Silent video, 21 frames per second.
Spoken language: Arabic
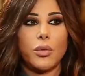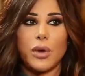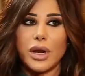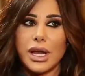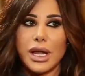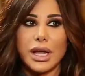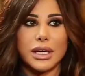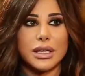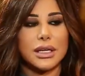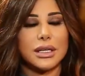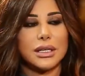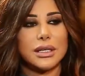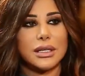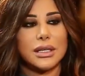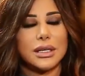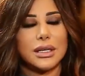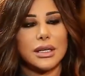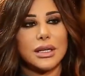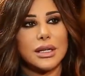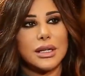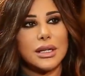ولكن
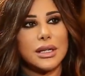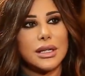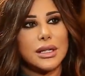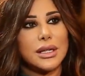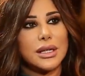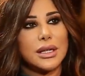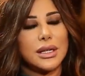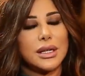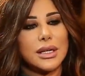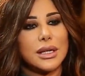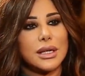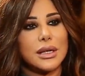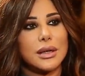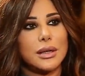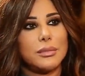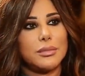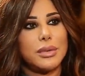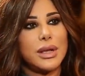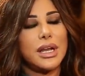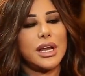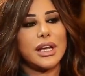
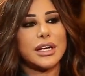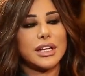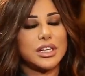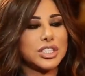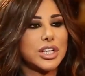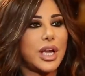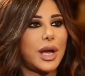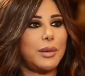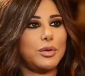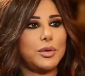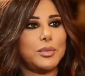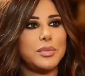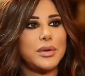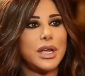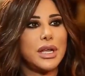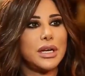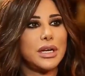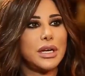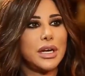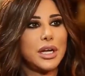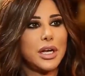بقول لك كشعب
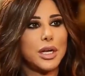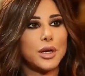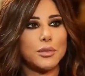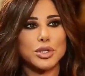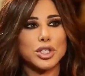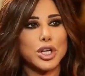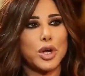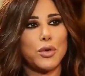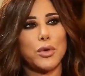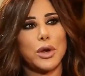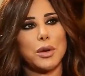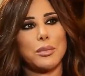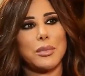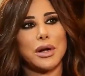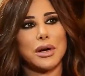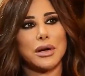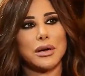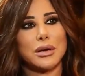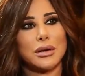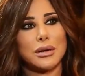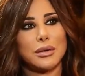لبناني نحن مش أول
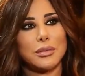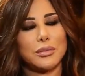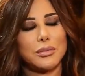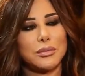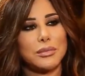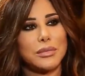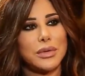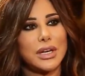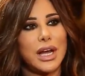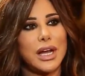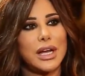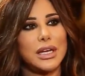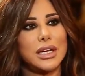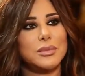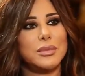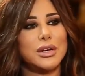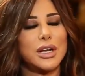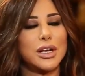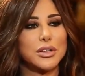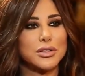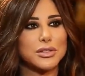مرة
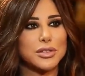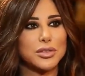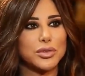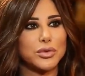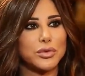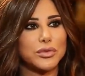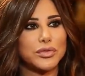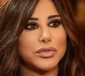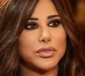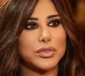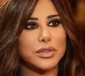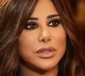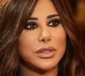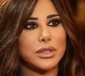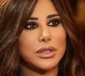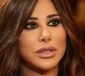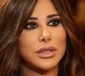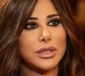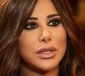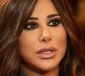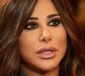بنعاني من هالظروف
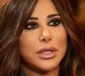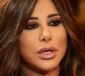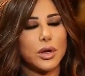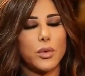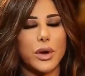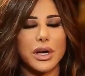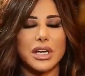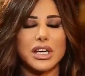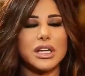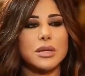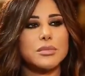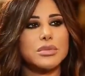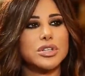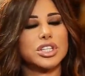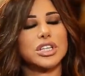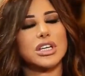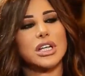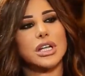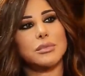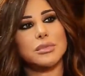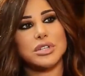وأكيد
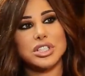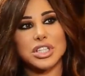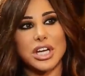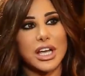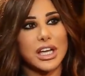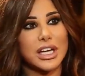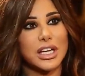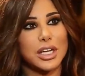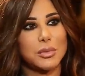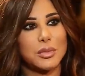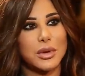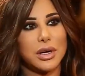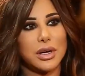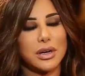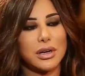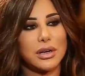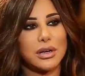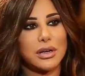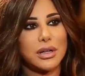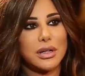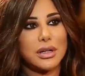مش, مش آخر
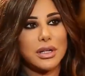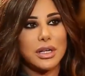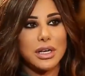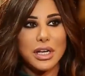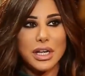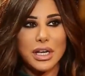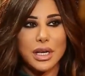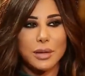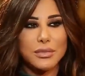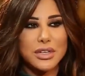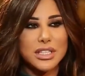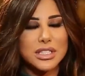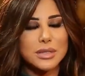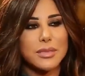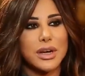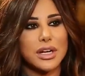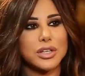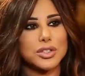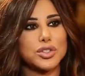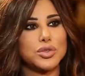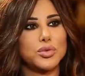مرة نحن
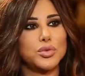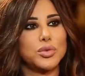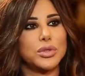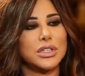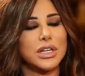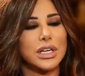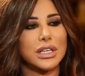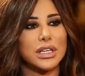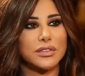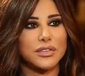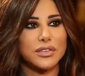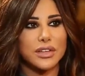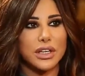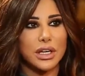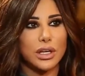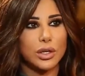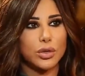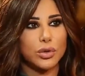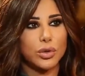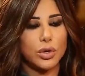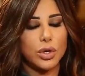بنسمع جدودنا كيف
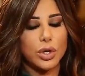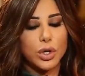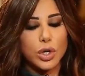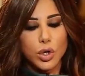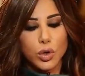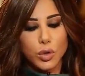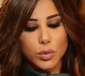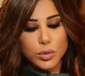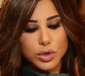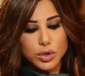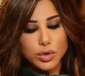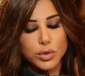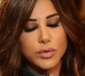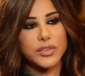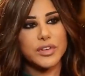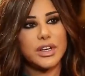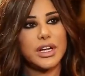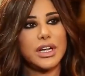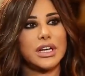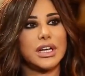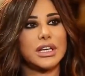كانوا
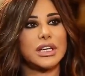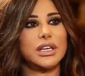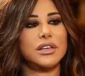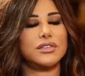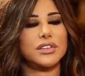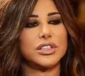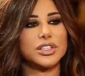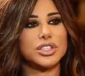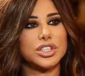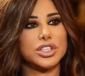وبنشوف نحن كيف